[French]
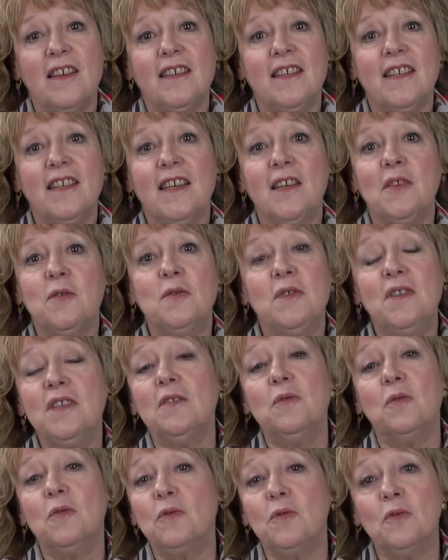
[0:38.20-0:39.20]
qui
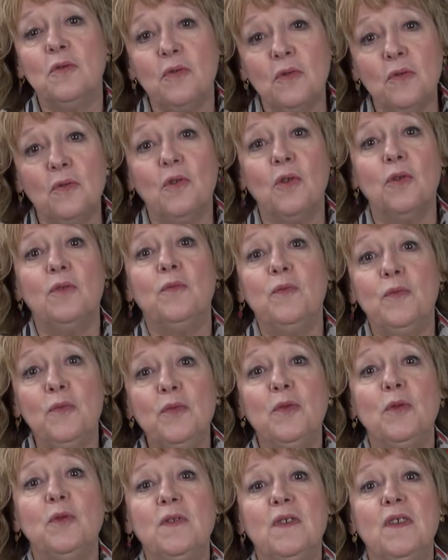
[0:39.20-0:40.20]
réunit donc toute une
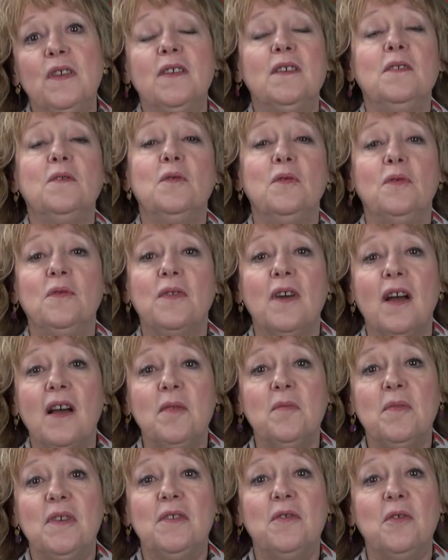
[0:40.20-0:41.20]
communauté de
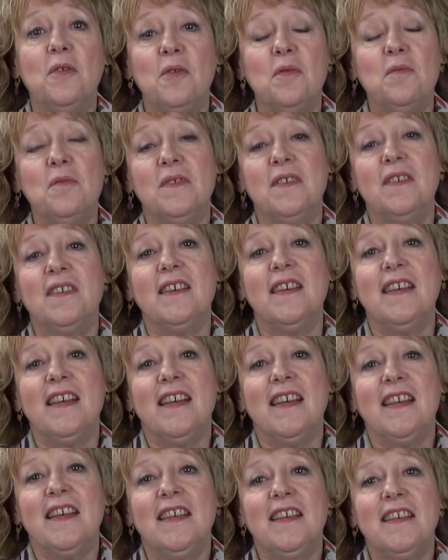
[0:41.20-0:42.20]
femmes et d'hommes et,
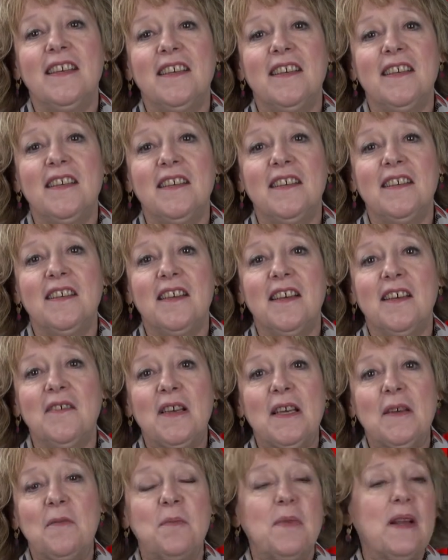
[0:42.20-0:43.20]

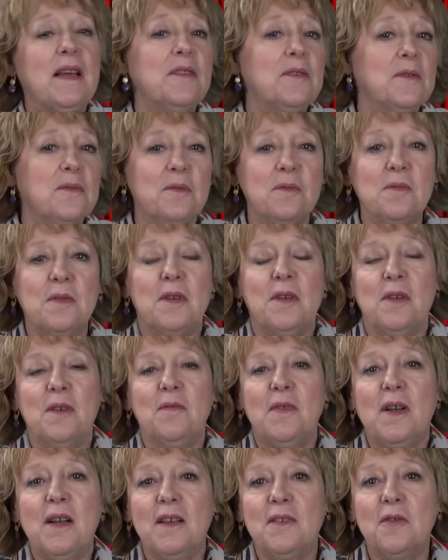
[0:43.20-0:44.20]
avec plein de
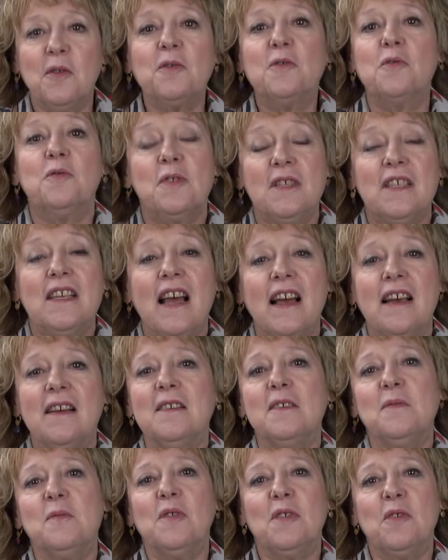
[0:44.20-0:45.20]
voilà
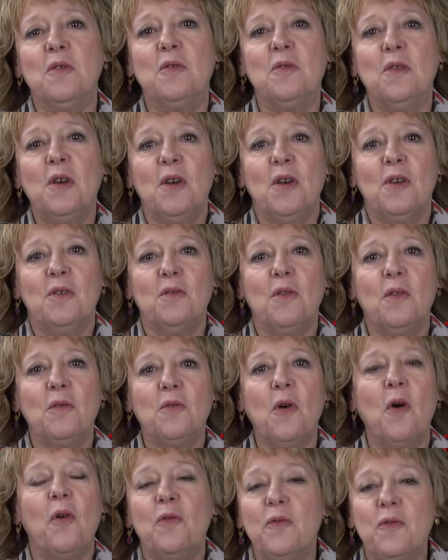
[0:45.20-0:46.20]
d'enthousiasme, de,
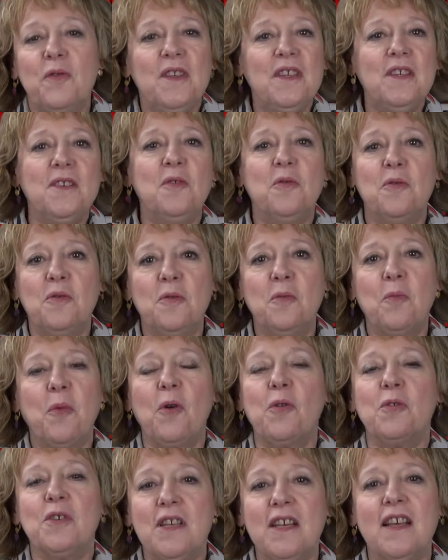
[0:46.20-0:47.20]
d'envie, de,
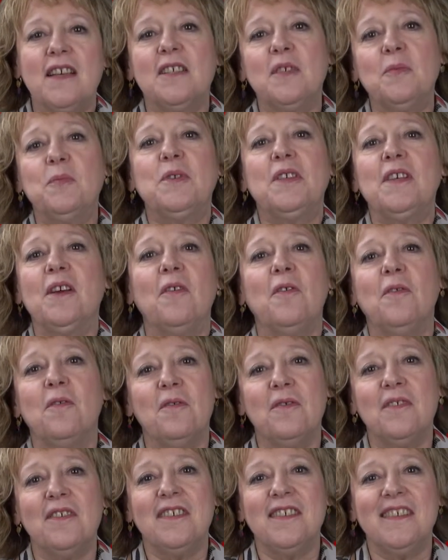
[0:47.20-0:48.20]
projets
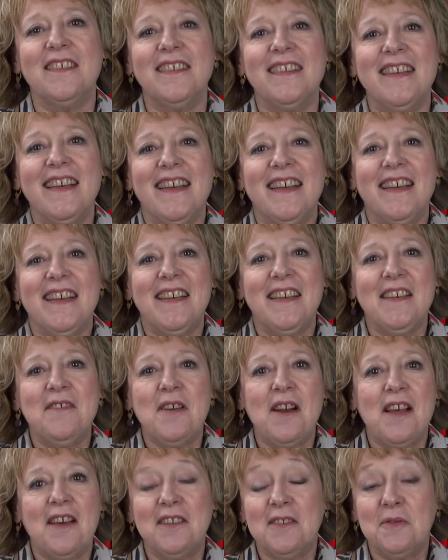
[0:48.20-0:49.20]
inspirants et,
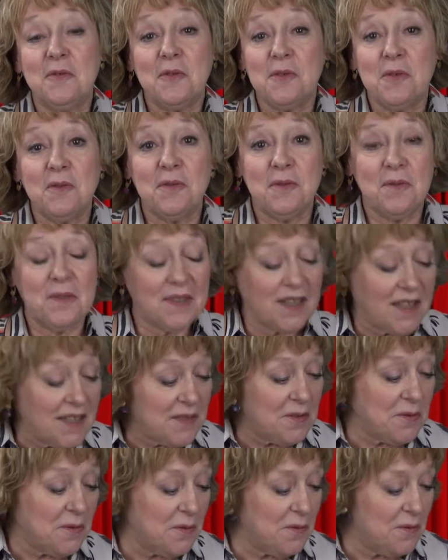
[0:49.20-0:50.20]
voilà. donc je suis
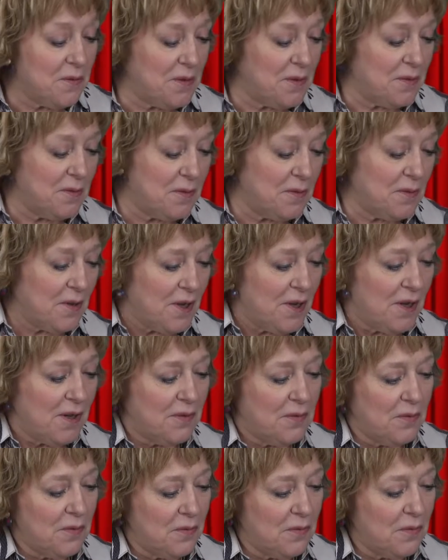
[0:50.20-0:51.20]
très heureuse euh,
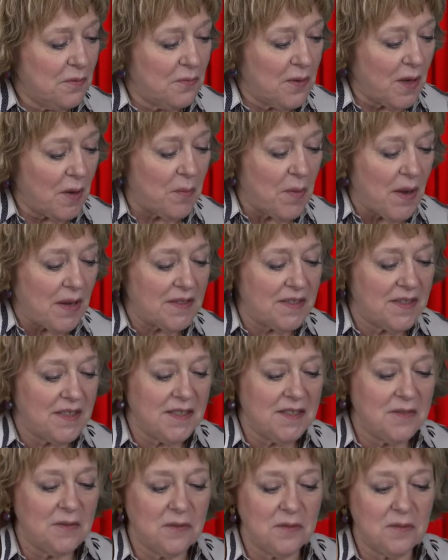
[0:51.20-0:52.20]
de, faire
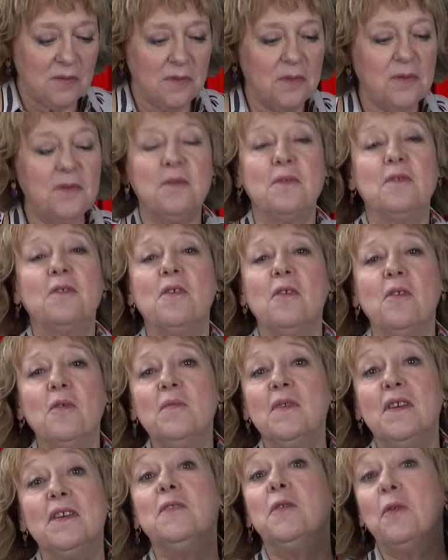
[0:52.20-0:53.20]
partie de, de, ce
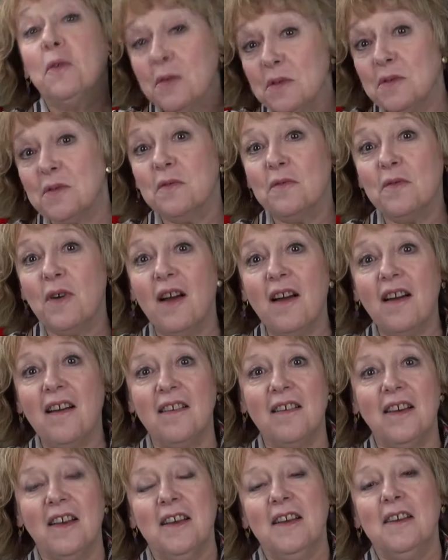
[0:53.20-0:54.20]
club et de
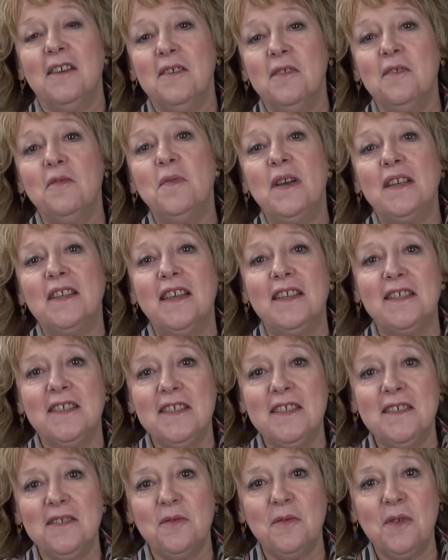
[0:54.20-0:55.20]
recevoir le
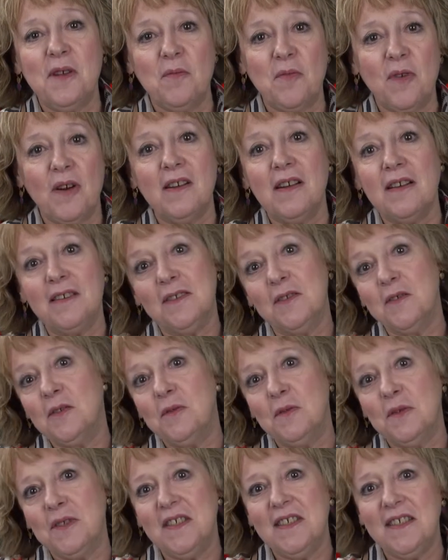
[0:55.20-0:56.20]
magazine tous les mois. Là
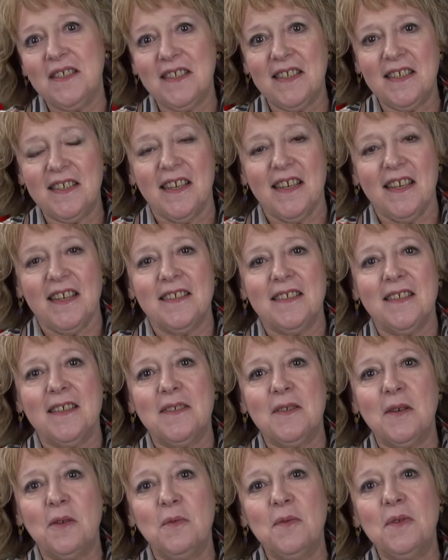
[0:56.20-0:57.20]
celui-ci c'est, c'est
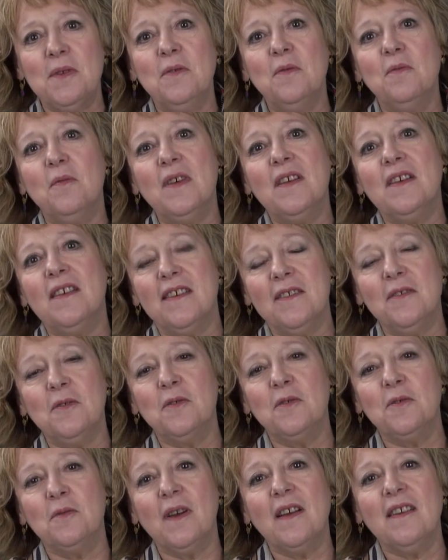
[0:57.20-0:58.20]
celui de mai et
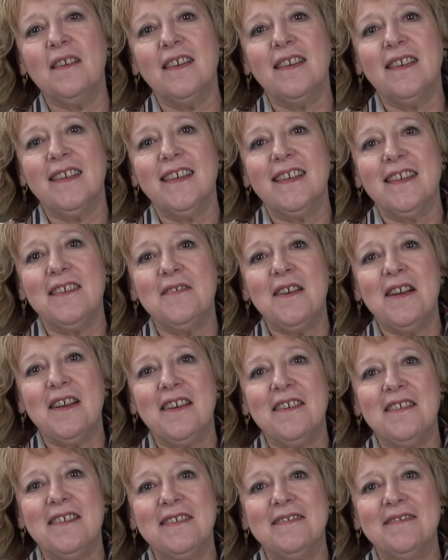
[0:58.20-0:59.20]
de juin.
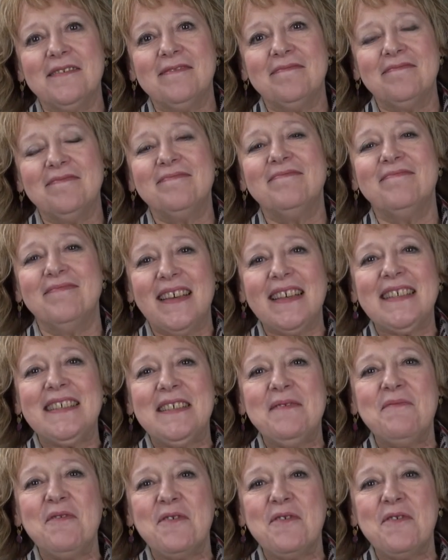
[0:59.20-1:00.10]
Voilà. Merci